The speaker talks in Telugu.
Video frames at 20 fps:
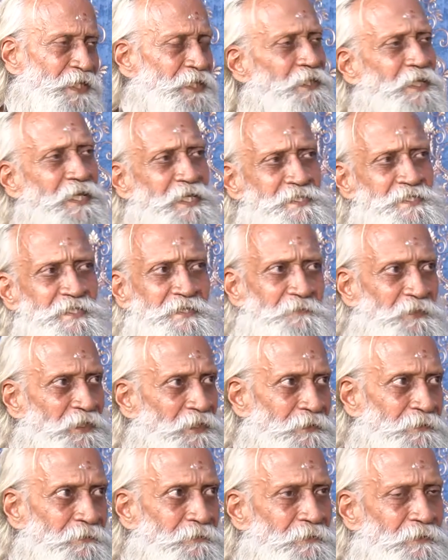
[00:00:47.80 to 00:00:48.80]
ఇది
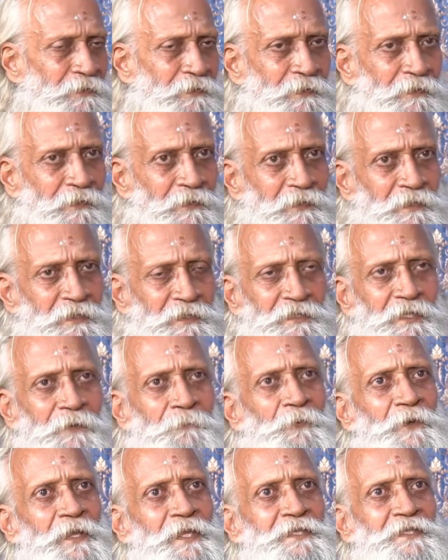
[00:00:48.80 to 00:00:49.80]
ఖచ్చితమండి
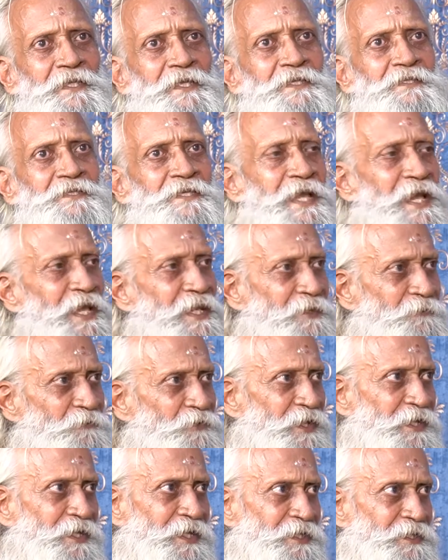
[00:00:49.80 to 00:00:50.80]
ఎప్పుడైతే
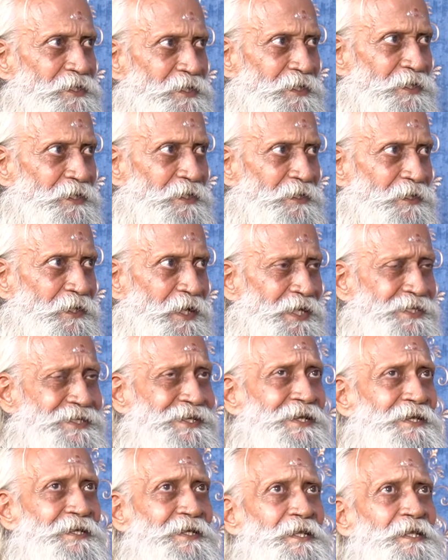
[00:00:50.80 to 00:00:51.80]
జ్ఞానము అనేది అంటే
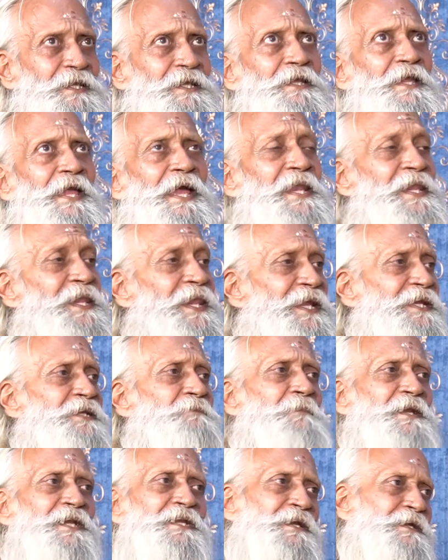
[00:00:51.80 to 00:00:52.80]
ఏంటి
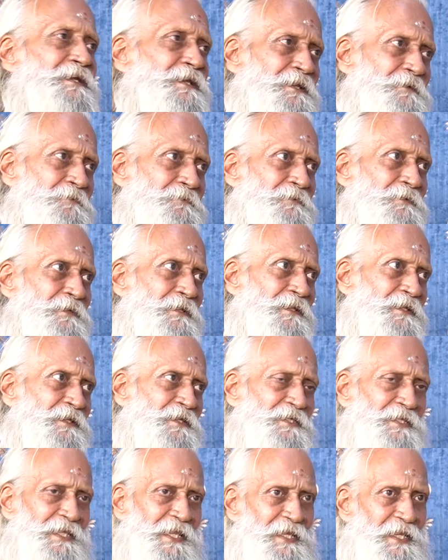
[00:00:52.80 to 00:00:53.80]
ఎన్లైట్మెంట్ అంటారు
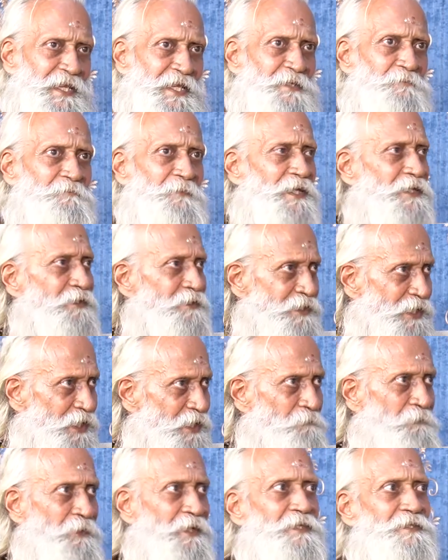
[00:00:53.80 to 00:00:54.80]
ఎన్లైట్మెంట్
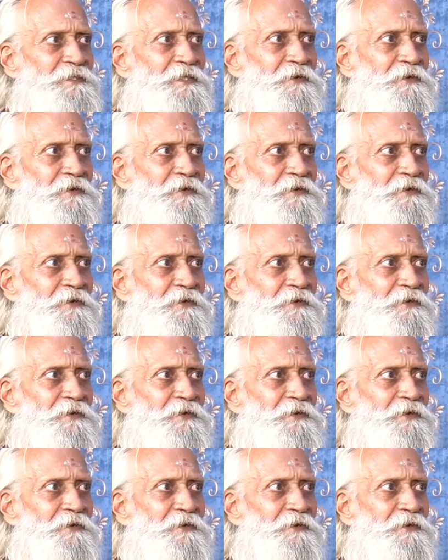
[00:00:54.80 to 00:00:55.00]
ఏర్పడిన